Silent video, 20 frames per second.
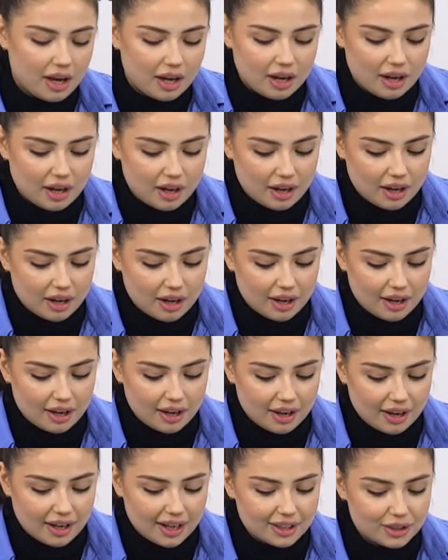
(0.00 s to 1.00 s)

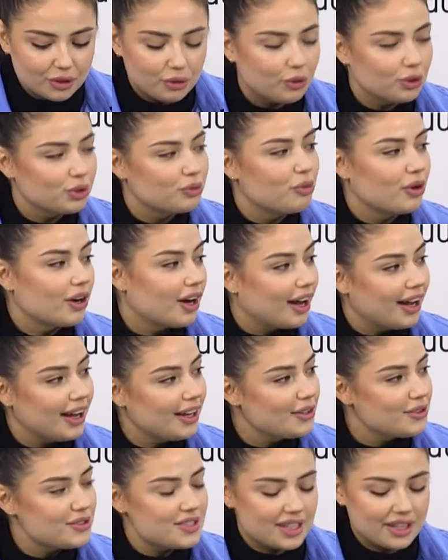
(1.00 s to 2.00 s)
А, это год быка,
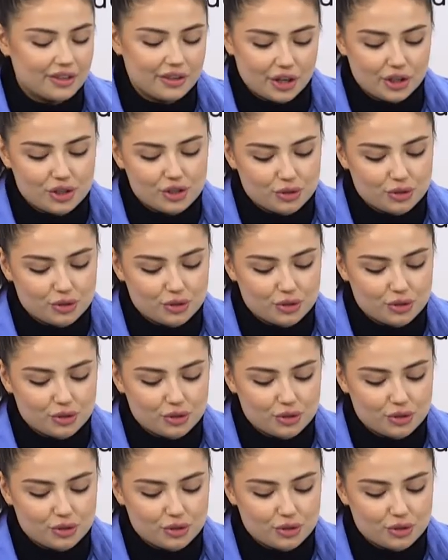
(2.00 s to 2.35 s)
и все говорят,